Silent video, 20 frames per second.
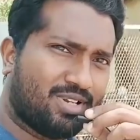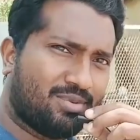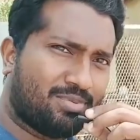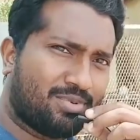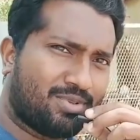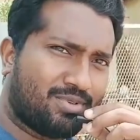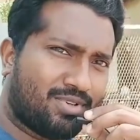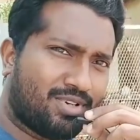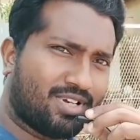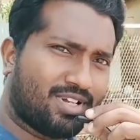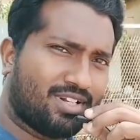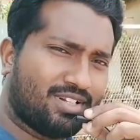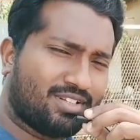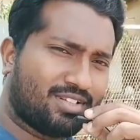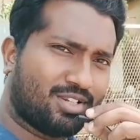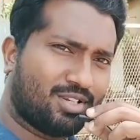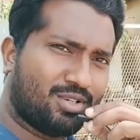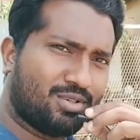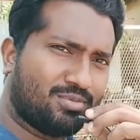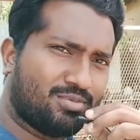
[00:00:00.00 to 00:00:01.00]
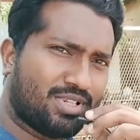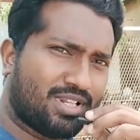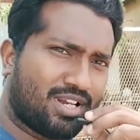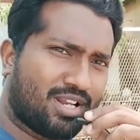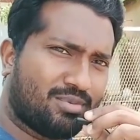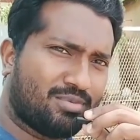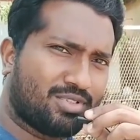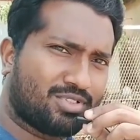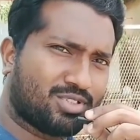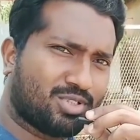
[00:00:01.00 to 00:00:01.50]
ஃபீல் பண்ணுவாங்கன்னு தெரியும்
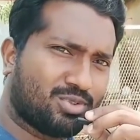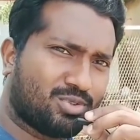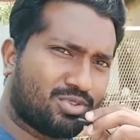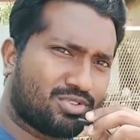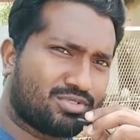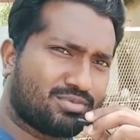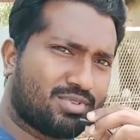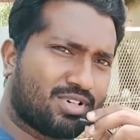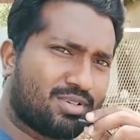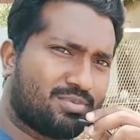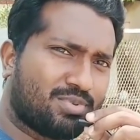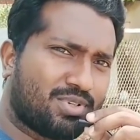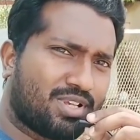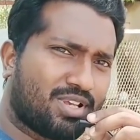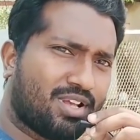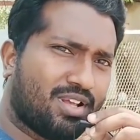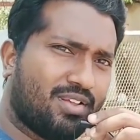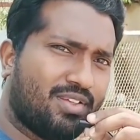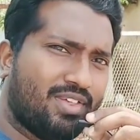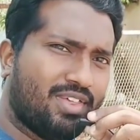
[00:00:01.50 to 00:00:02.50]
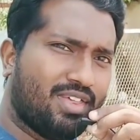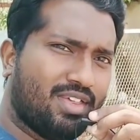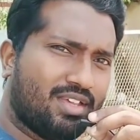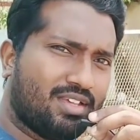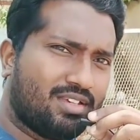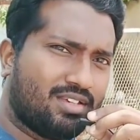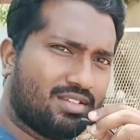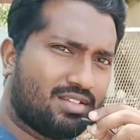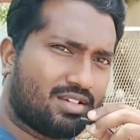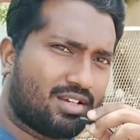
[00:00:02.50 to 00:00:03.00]
நிறைய பேர் சந்தோஷமாக இருப்பீங்க
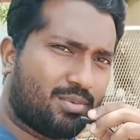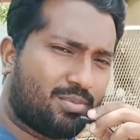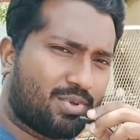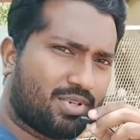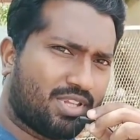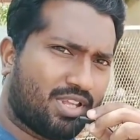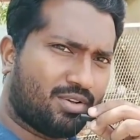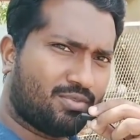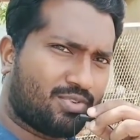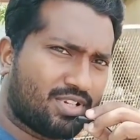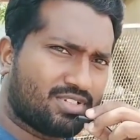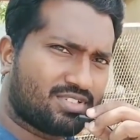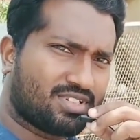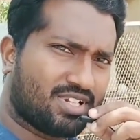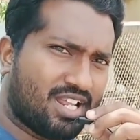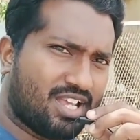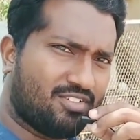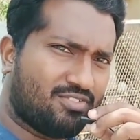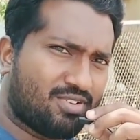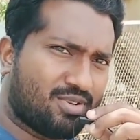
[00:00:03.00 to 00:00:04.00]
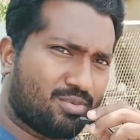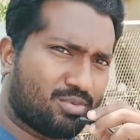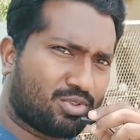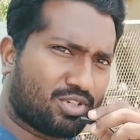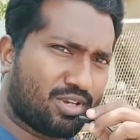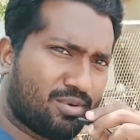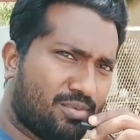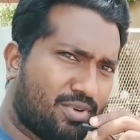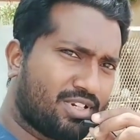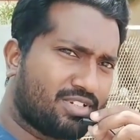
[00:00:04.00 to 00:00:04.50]
இதுக்கப்புறம் தான் ஃப்ரெண்ட்ஸ் லைஃப்பில்
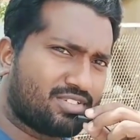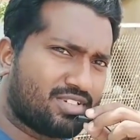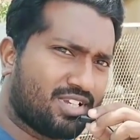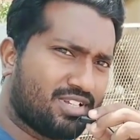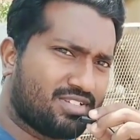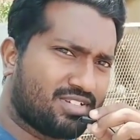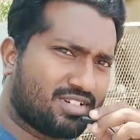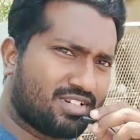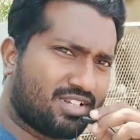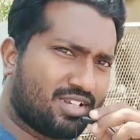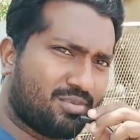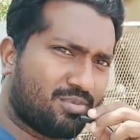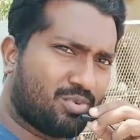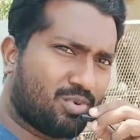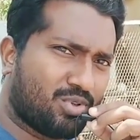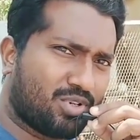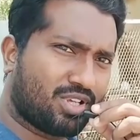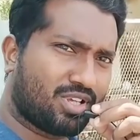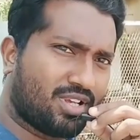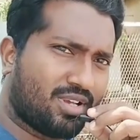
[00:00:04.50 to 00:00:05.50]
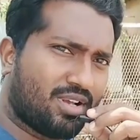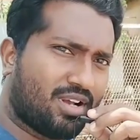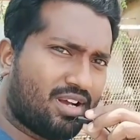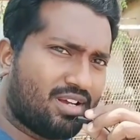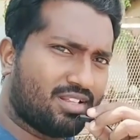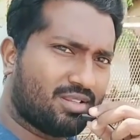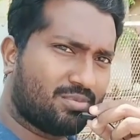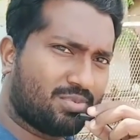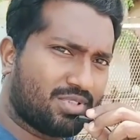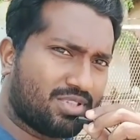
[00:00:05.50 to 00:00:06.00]
முக்கியமான ஸ்டேஜுக்கு நீங்கள் போகிறீங்க
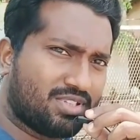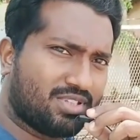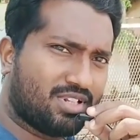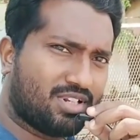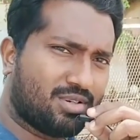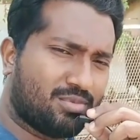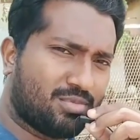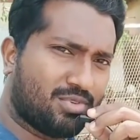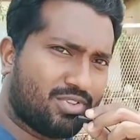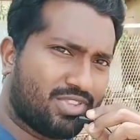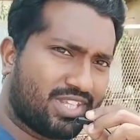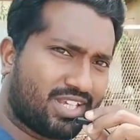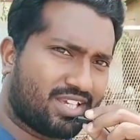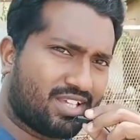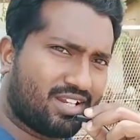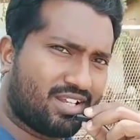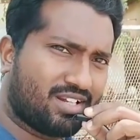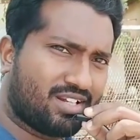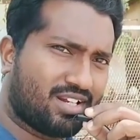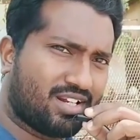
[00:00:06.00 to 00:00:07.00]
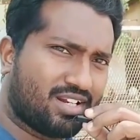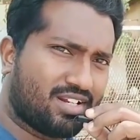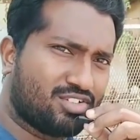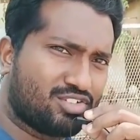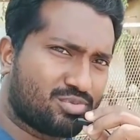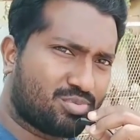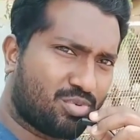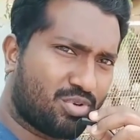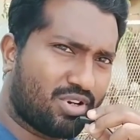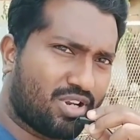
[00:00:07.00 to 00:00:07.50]
அதை பற்றி தான் நம்ம வந்து கெரியர்
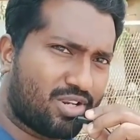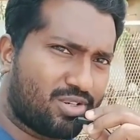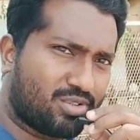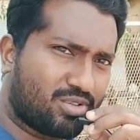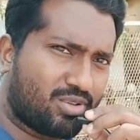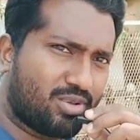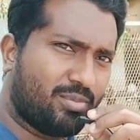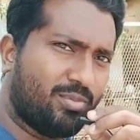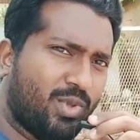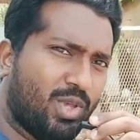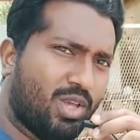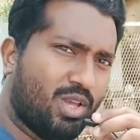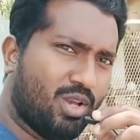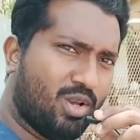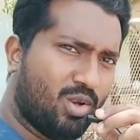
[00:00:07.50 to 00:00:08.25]
கைடன்ஸ் போகலான் இருக்கோம்